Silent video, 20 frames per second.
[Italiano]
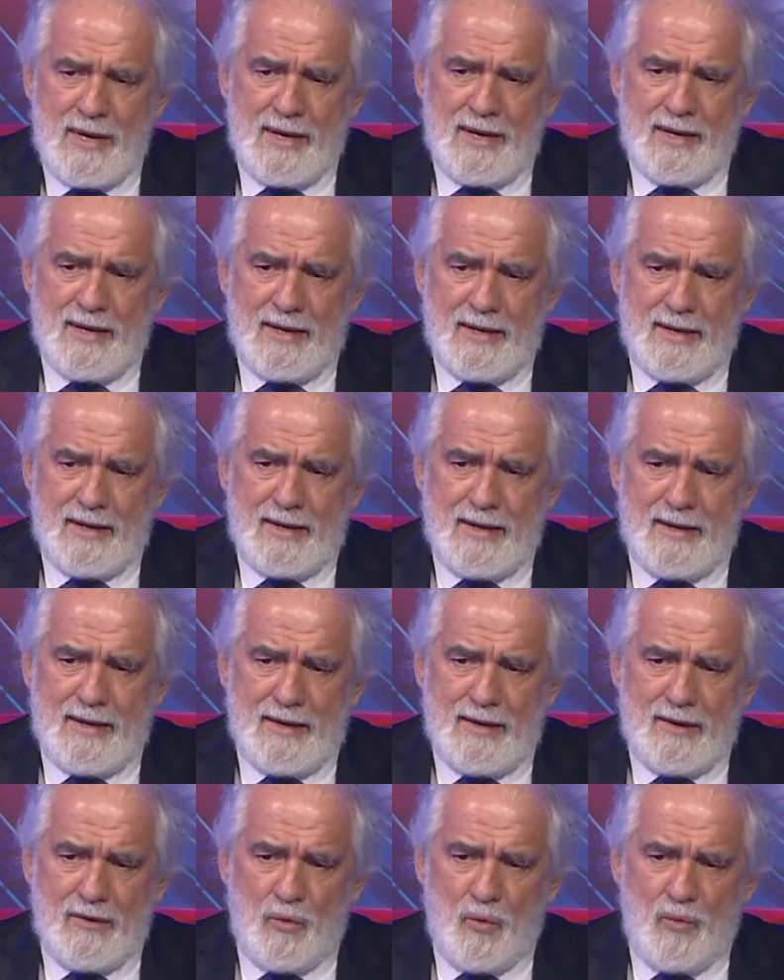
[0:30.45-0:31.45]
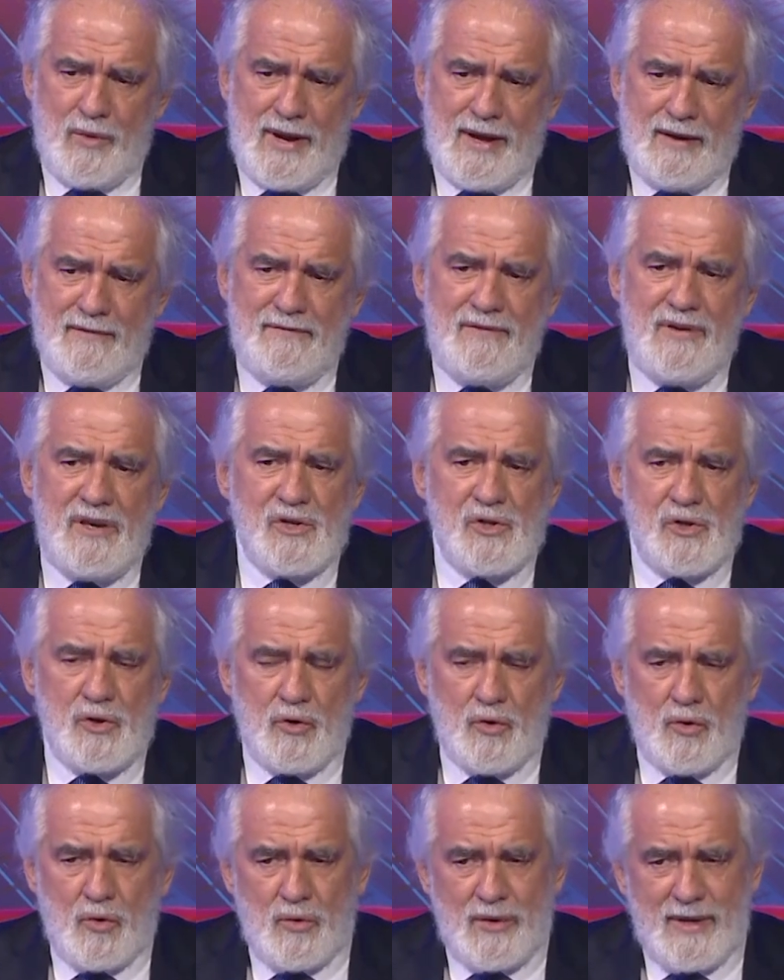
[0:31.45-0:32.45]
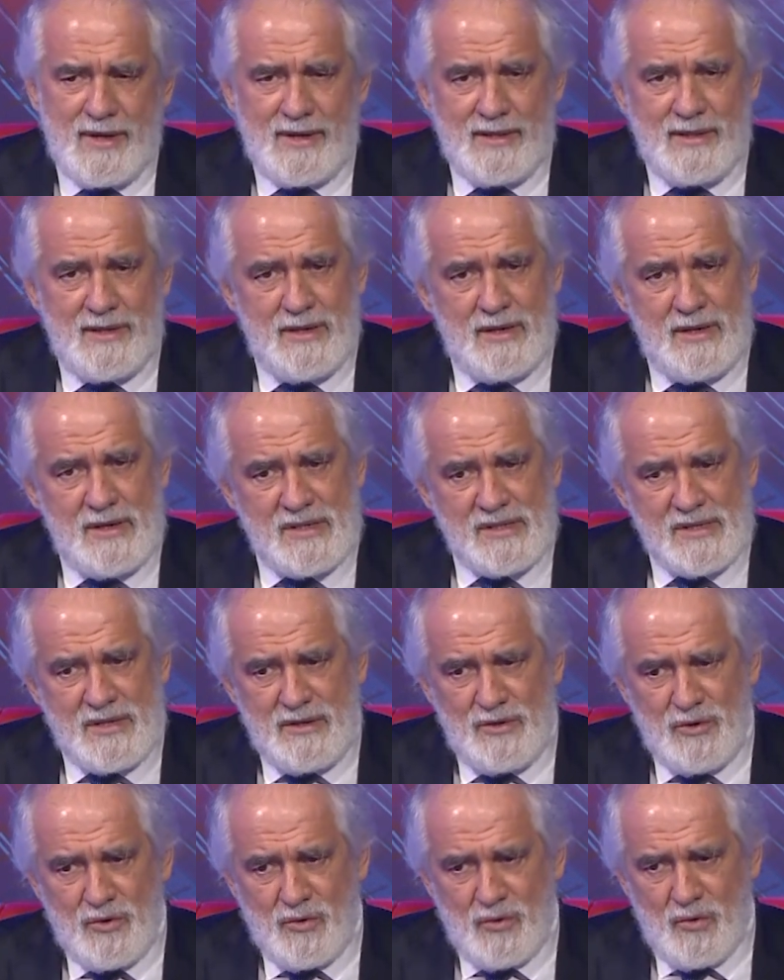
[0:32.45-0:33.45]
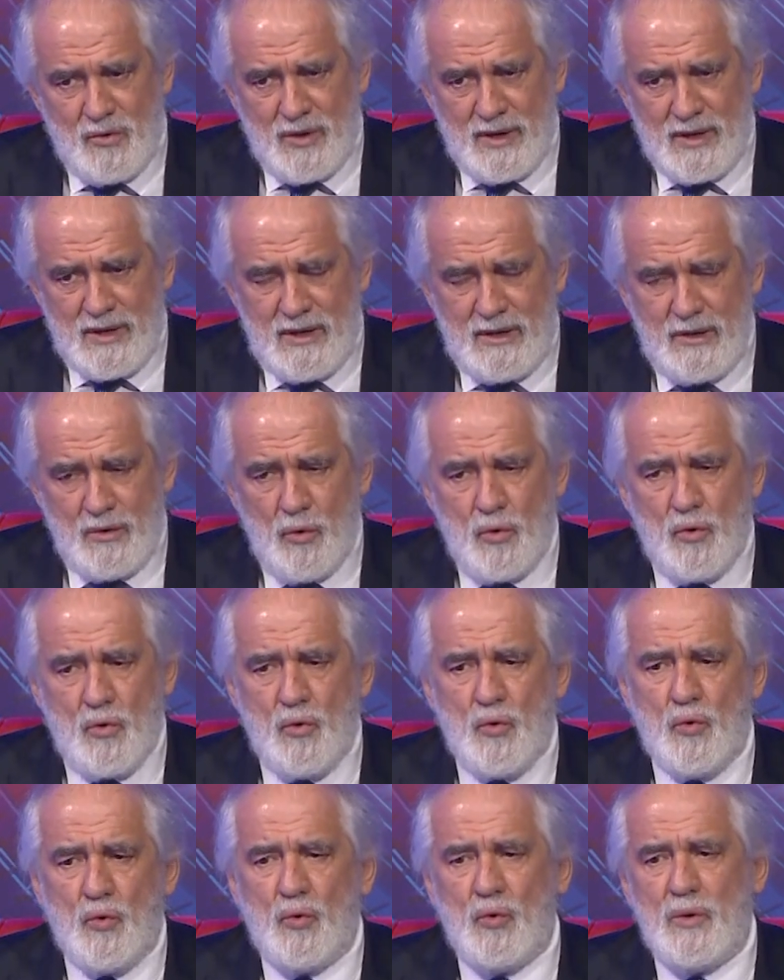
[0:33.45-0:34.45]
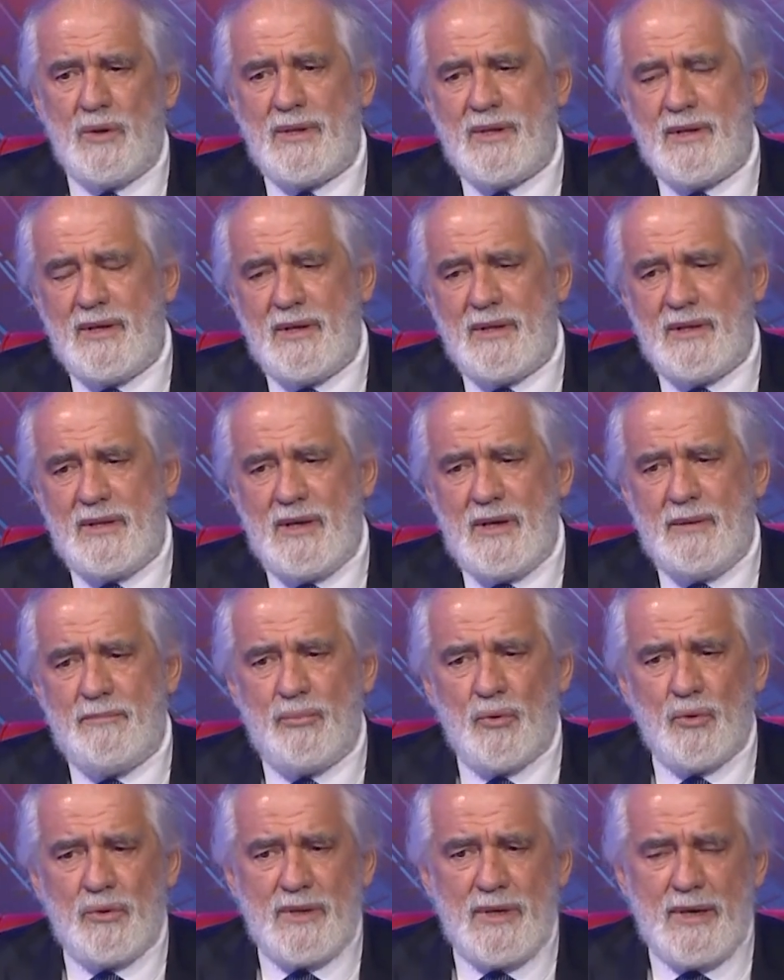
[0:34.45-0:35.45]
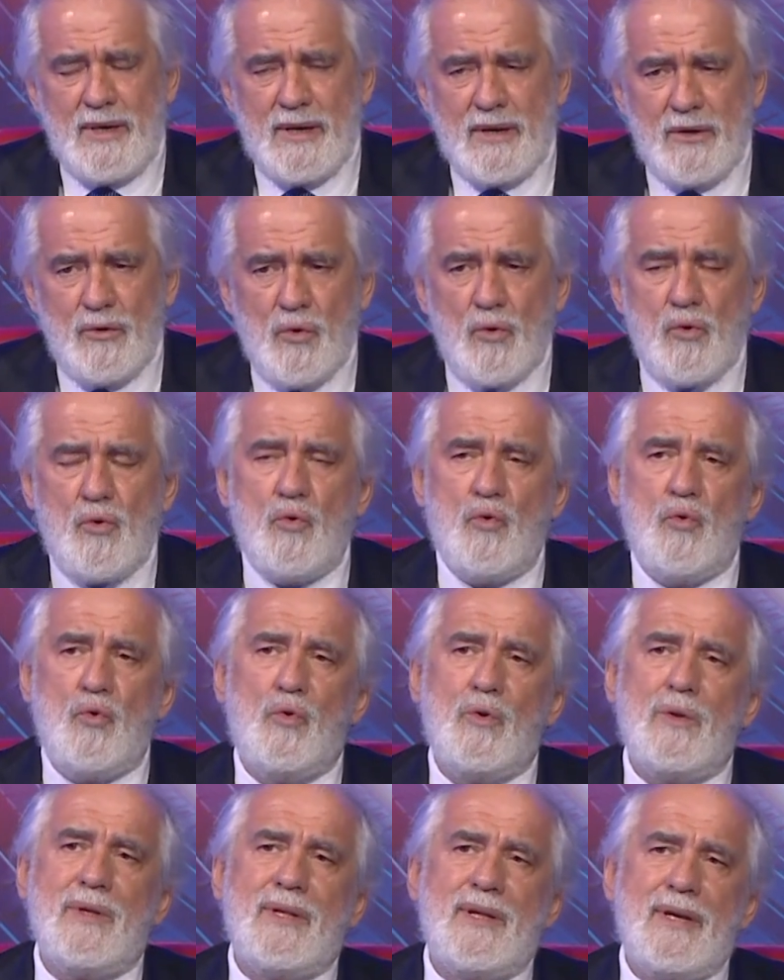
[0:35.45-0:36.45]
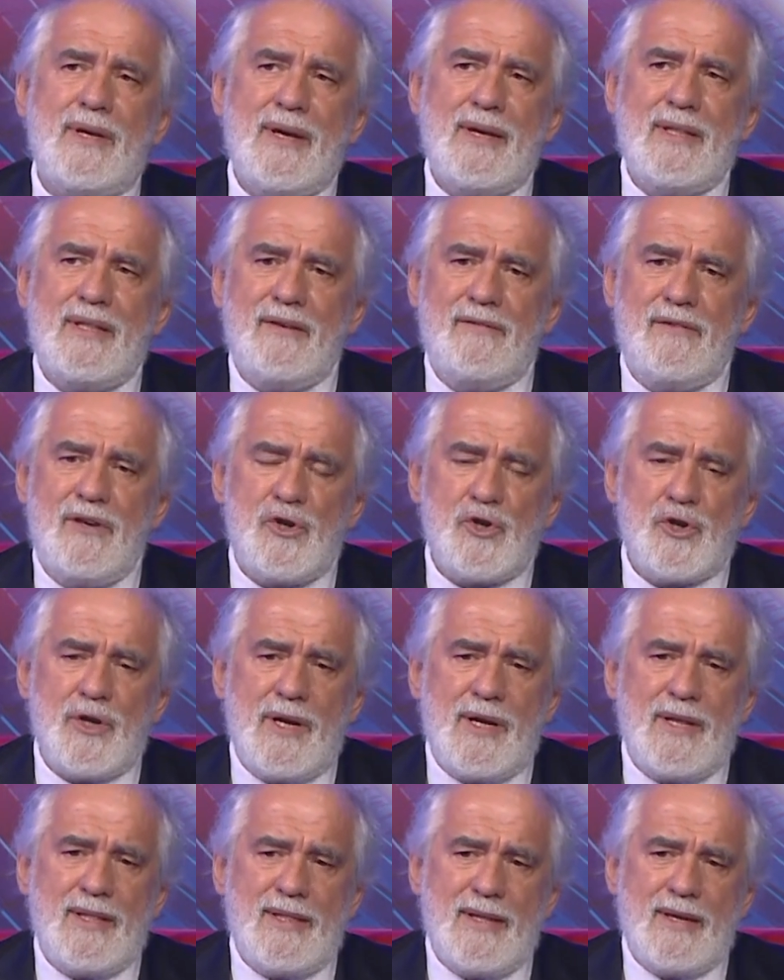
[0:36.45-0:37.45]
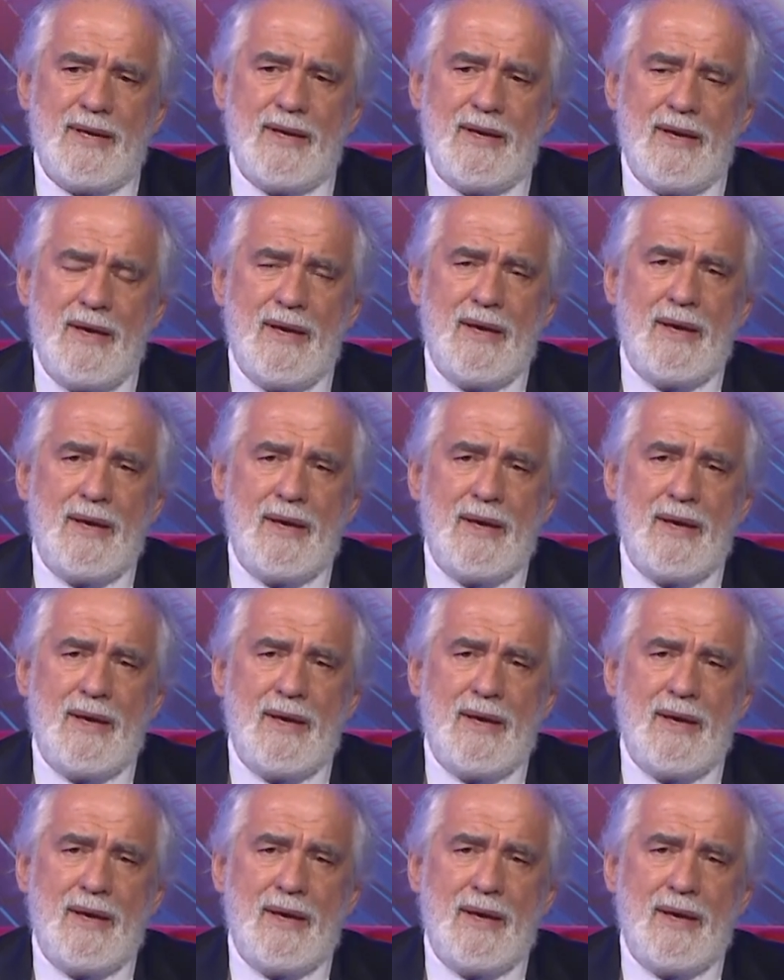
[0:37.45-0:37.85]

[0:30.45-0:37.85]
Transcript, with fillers: eh, una visione di signori occulti, di poteri occulti e di vicende